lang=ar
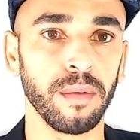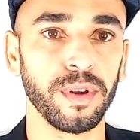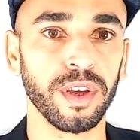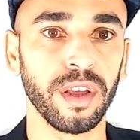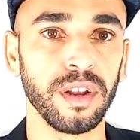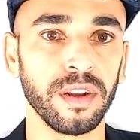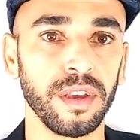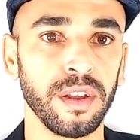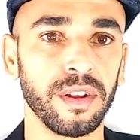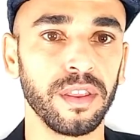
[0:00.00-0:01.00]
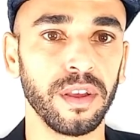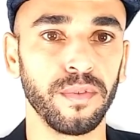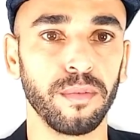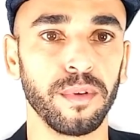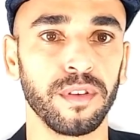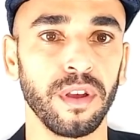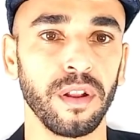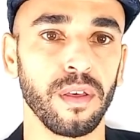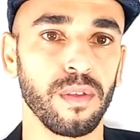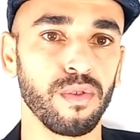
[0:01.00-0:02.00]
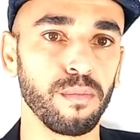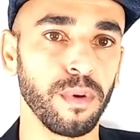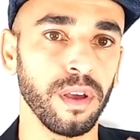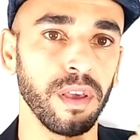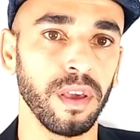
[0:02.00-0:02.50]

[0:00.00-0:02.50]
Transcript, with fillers: بشكل جيد جدا في المنزل ثم